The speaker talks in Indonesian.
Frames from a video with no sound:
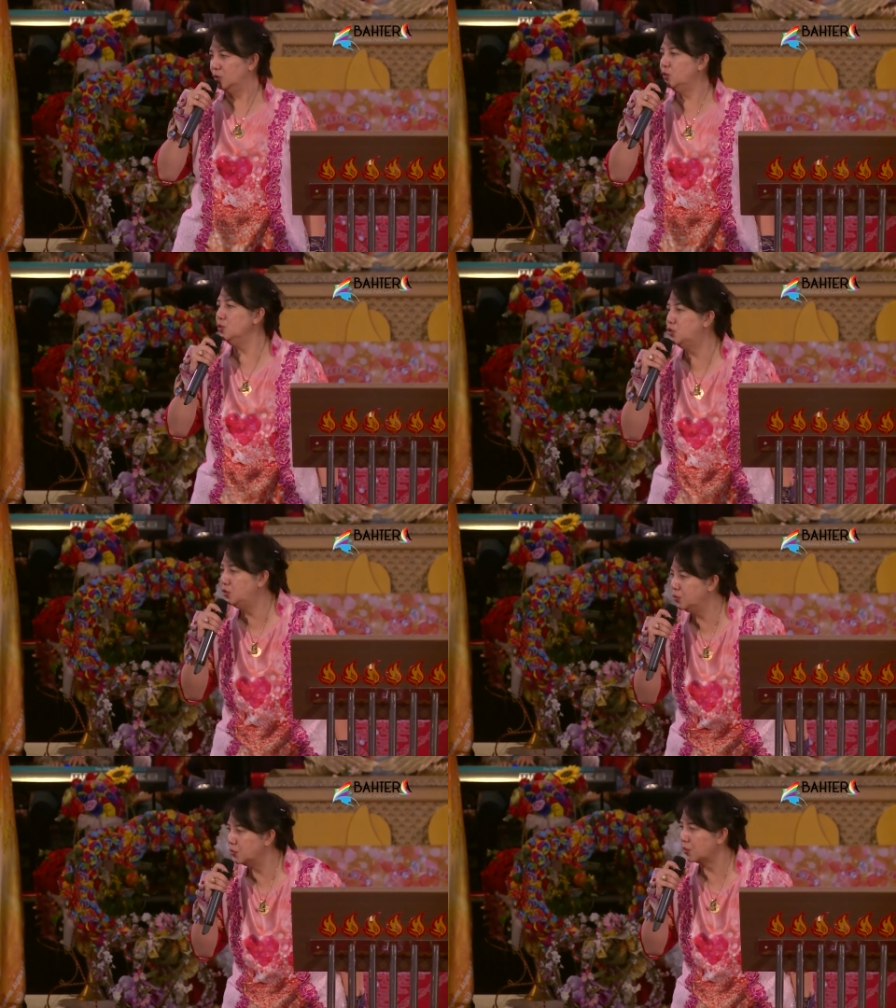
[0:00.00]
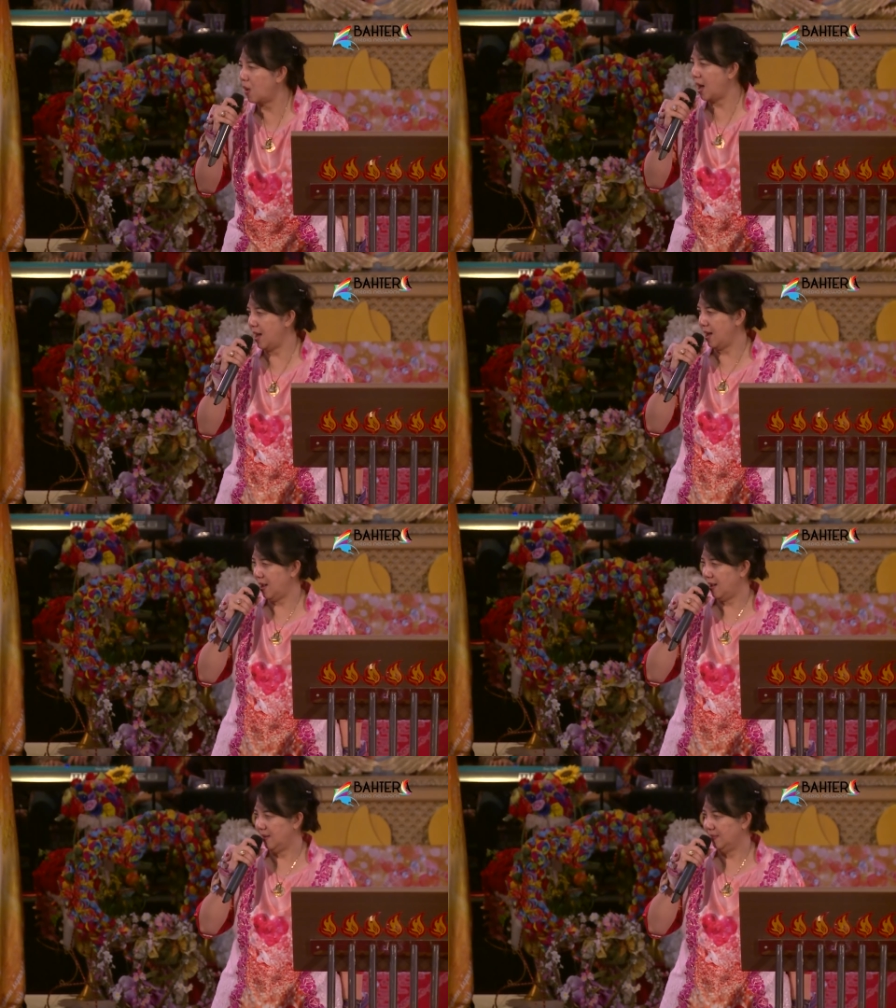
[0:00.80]
tujuh roh
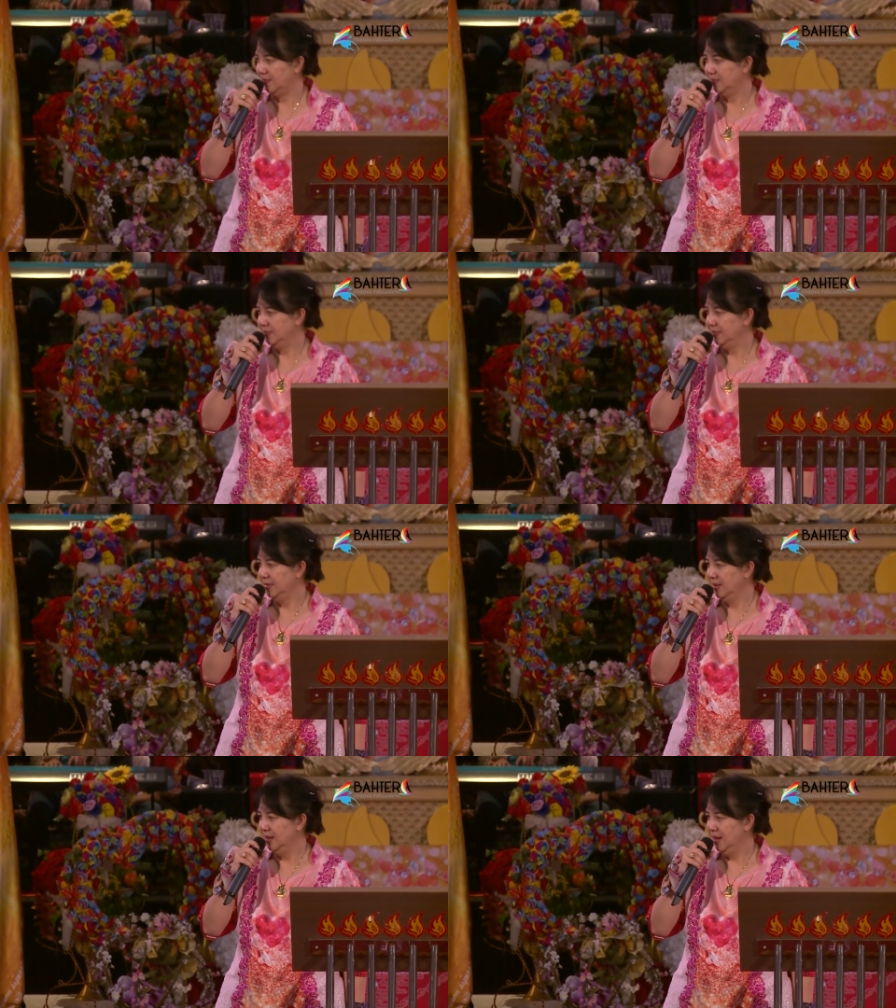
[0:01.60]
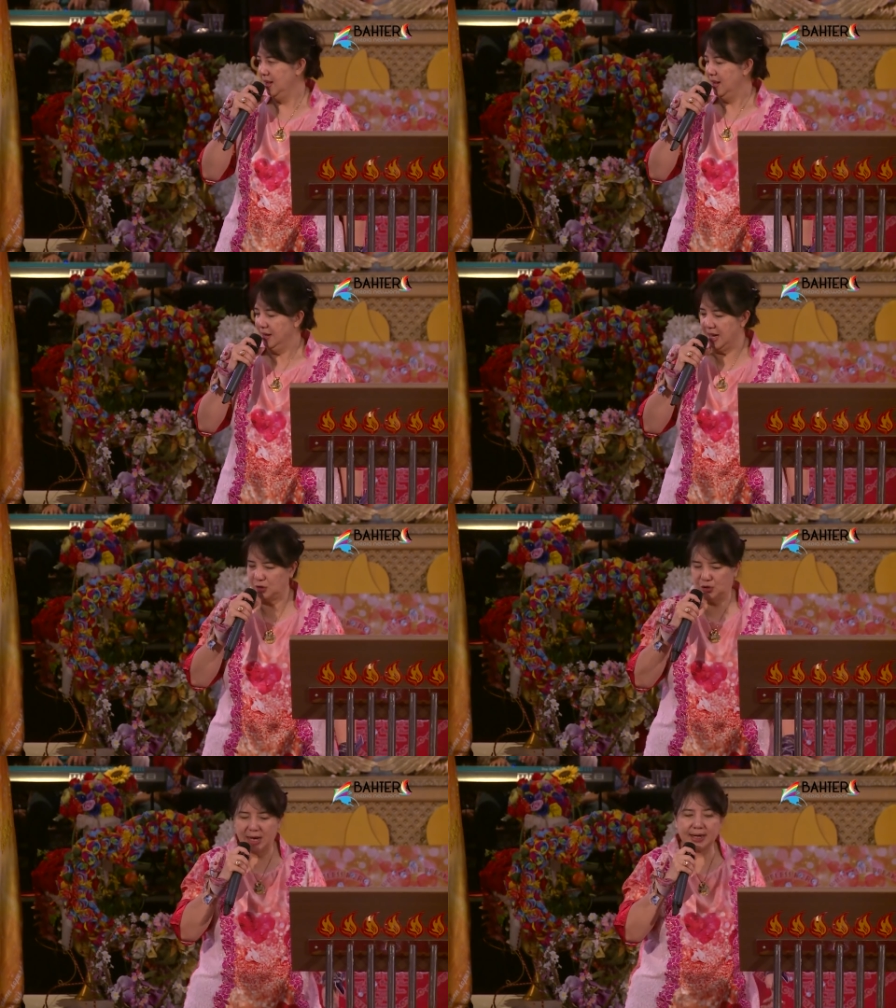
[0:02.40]
Allah. Nah
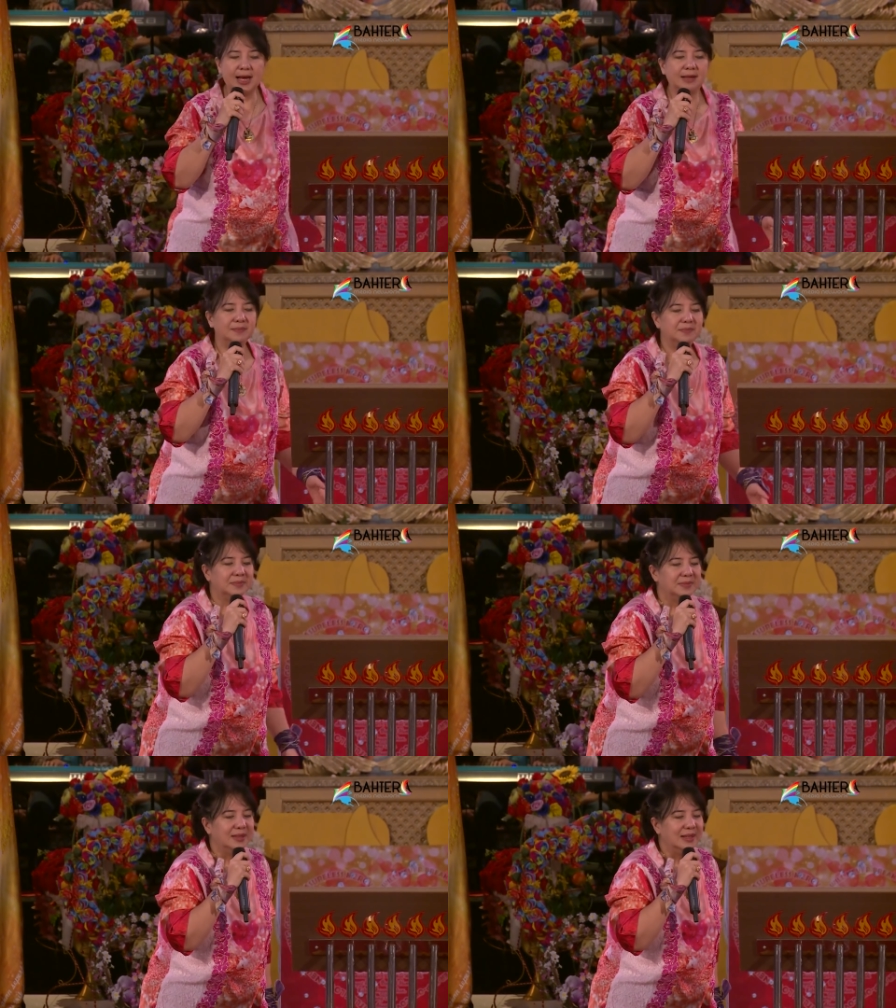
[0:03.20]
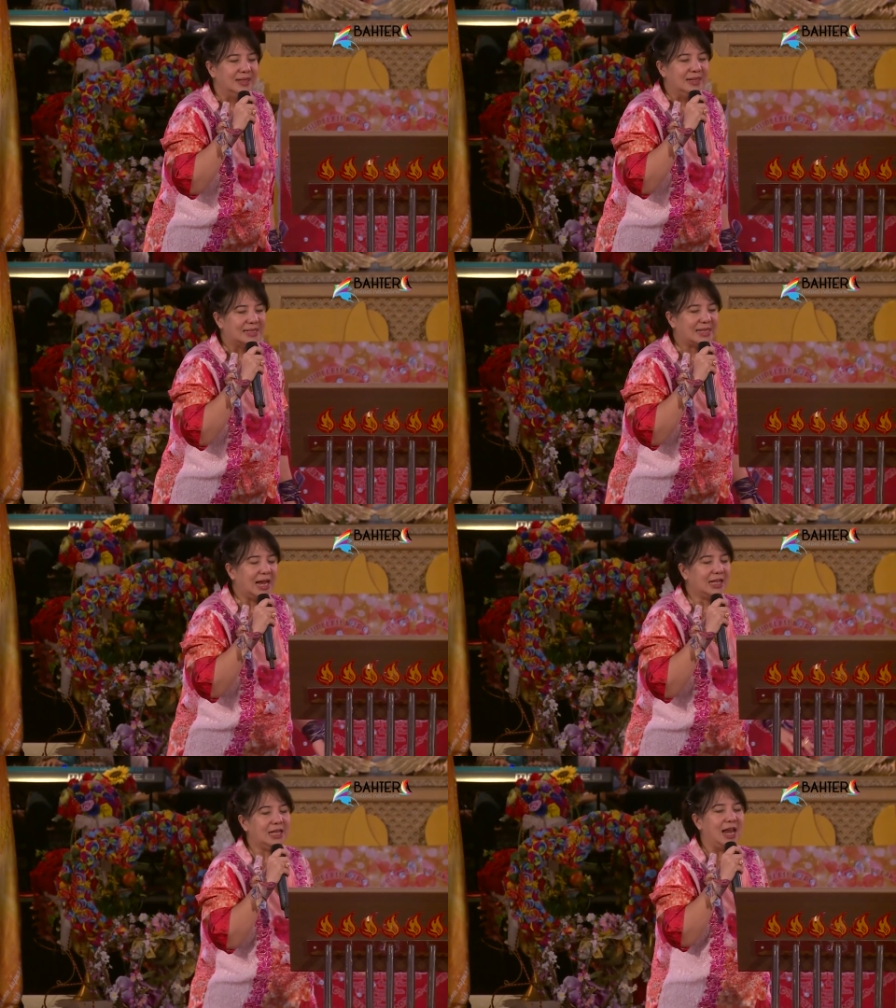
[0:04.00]
saudara
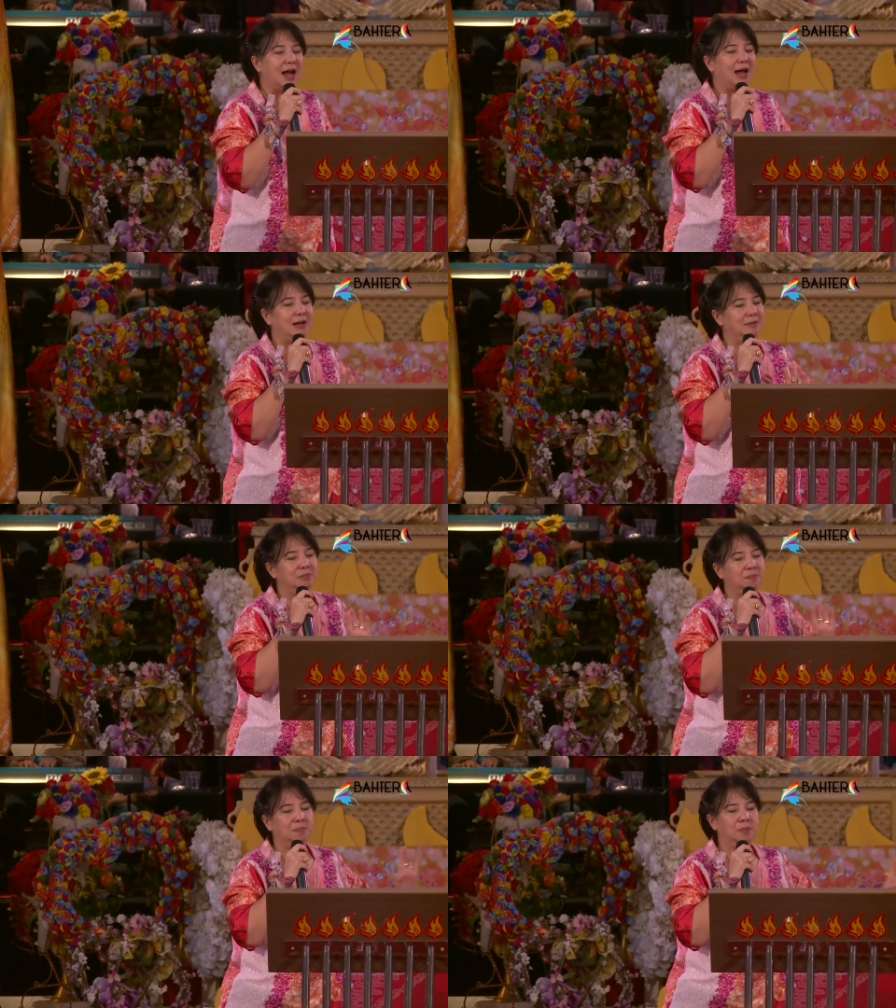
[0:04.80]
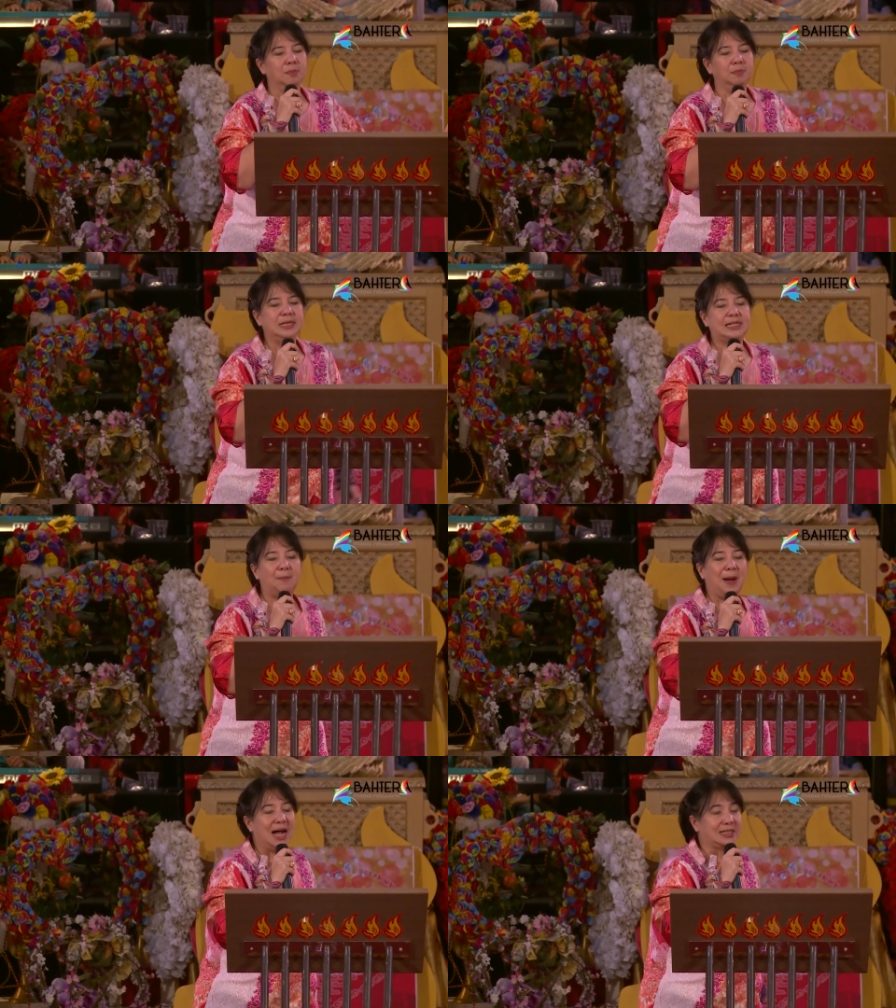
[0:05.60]
saya tidak bisa
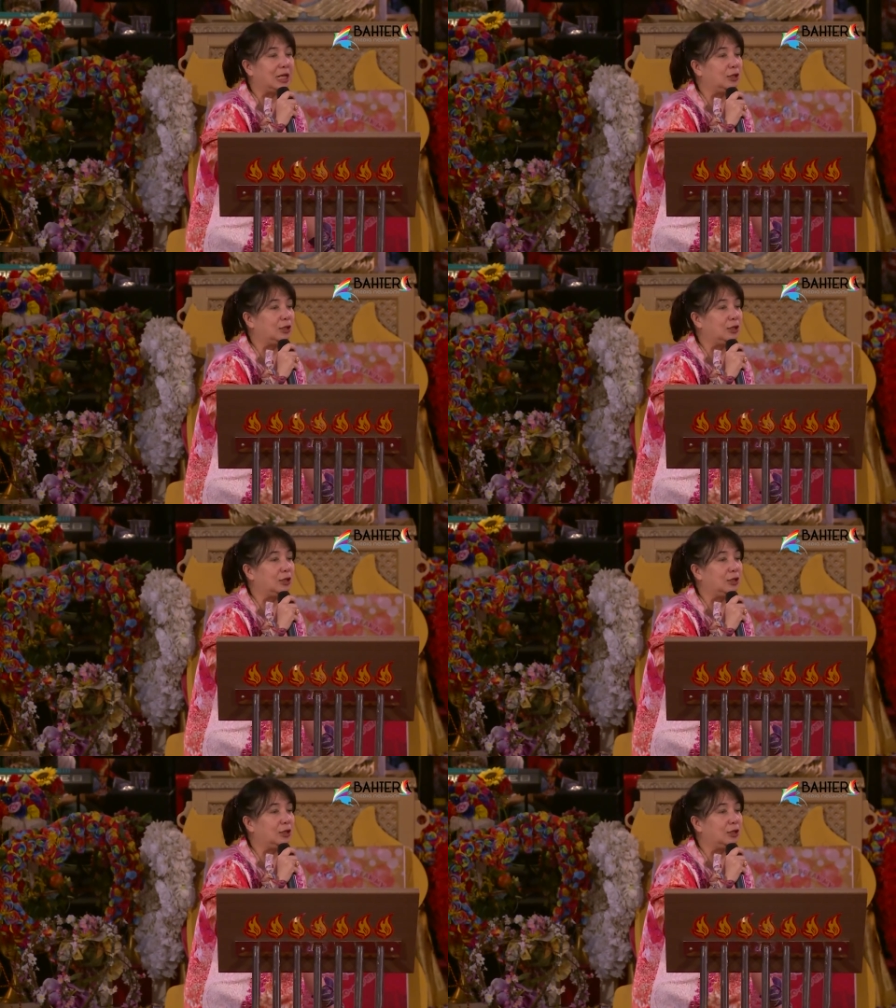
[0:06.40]
bahas